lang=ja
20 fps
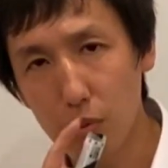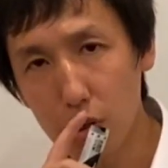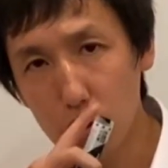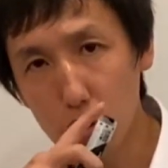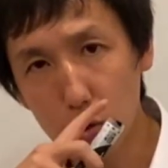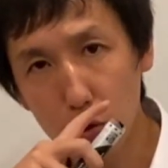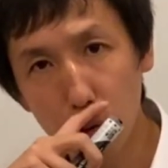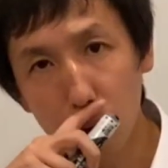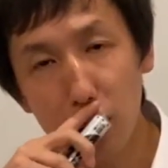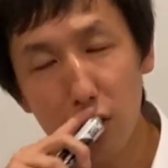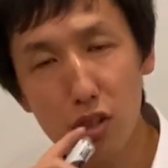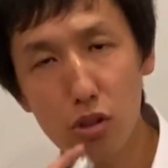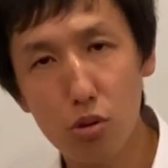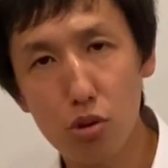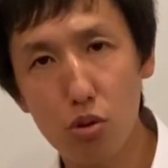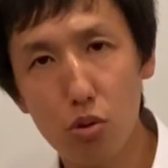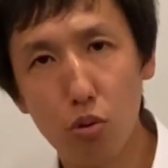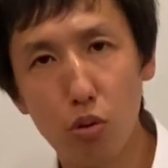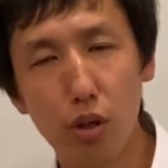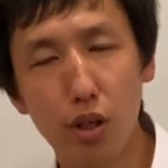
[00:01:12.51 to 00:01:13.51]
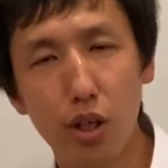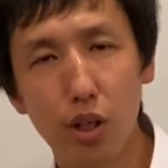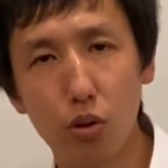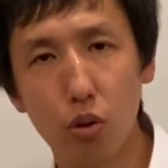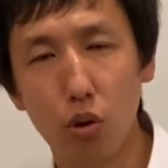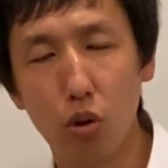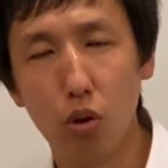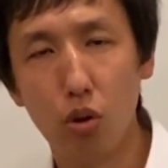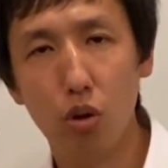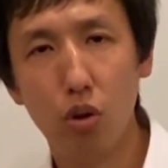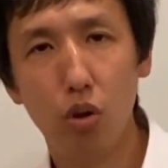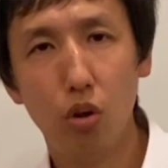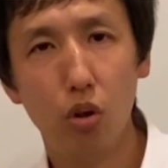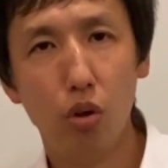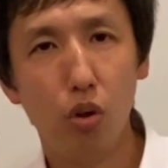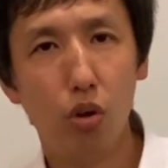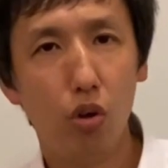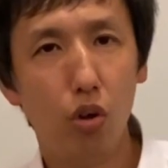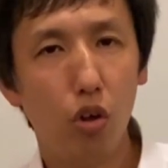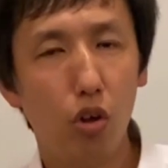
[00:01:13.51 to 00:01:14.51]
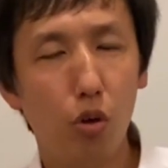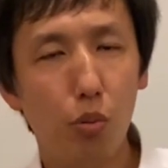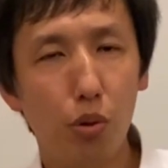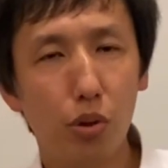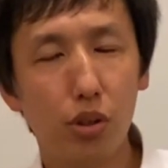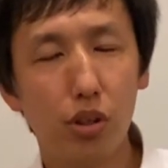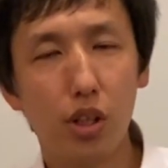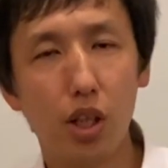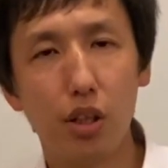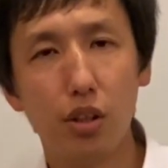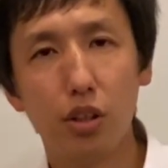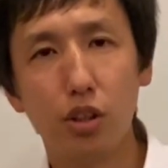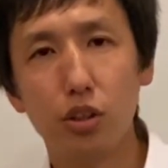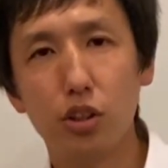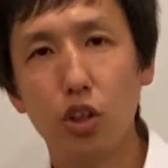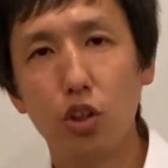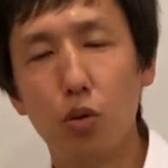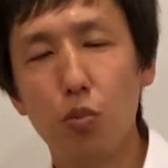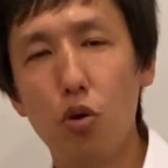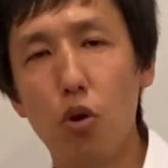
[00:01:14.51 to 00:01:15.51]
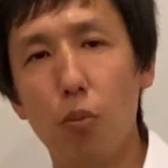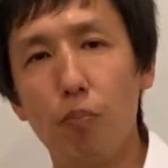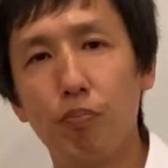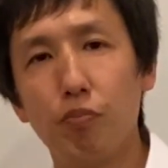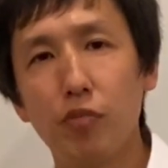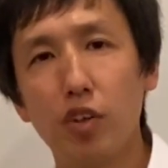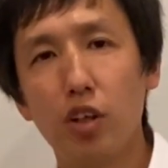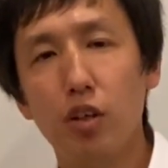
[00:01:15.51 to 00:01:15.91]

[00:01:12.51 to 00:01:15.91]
まあ、ちょっとお話をしとこうかなと思ったんですけども、